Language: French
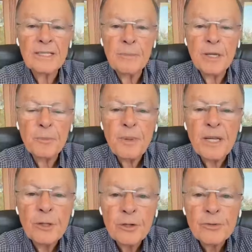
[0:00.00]
perdu son
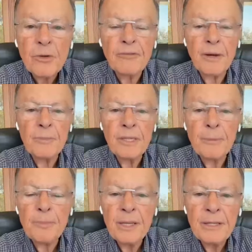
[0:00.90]
mariage,
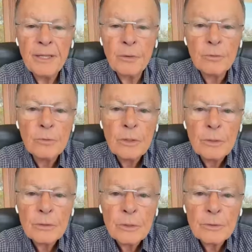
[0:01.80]
il a perdu sa
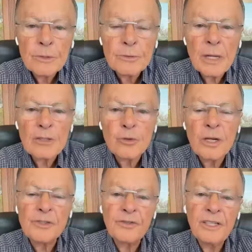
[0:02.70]
famille,
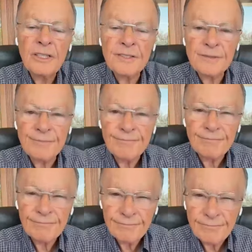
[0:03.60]
il a perdu ses
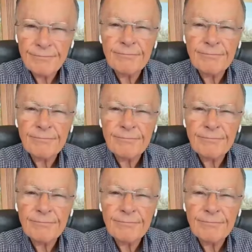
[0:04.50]
filles.